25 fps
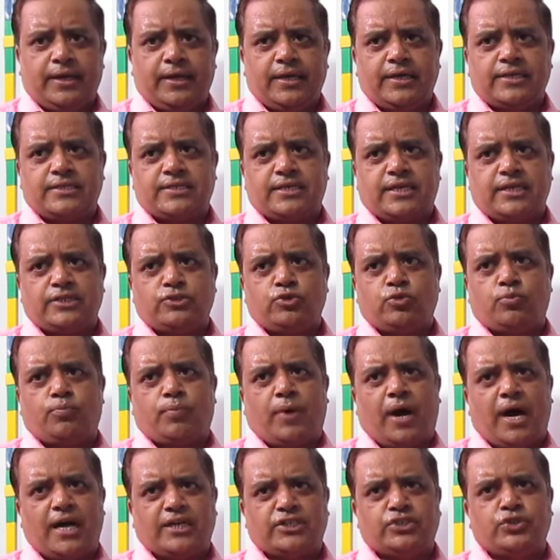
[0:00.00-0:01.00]
इसके जो
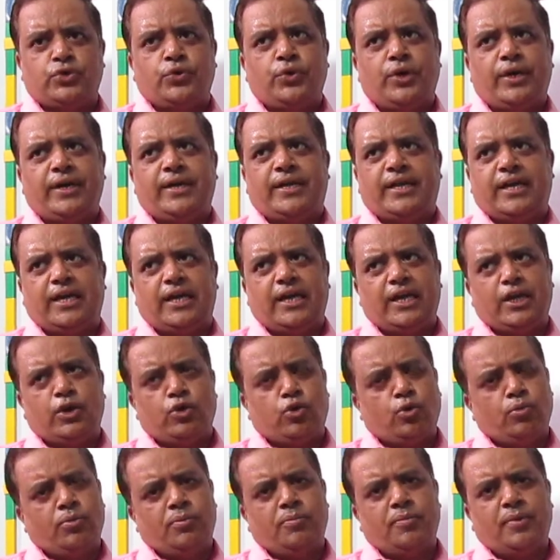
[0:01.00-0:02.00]
पांच यूनिट हैं
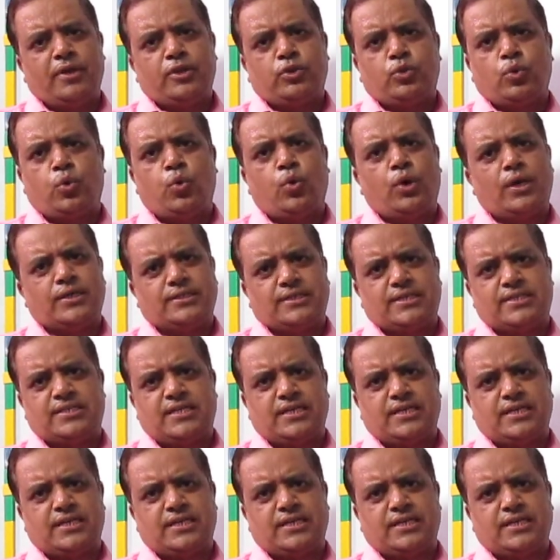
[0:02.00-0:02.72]
इनको भी मैं थोड़ा सा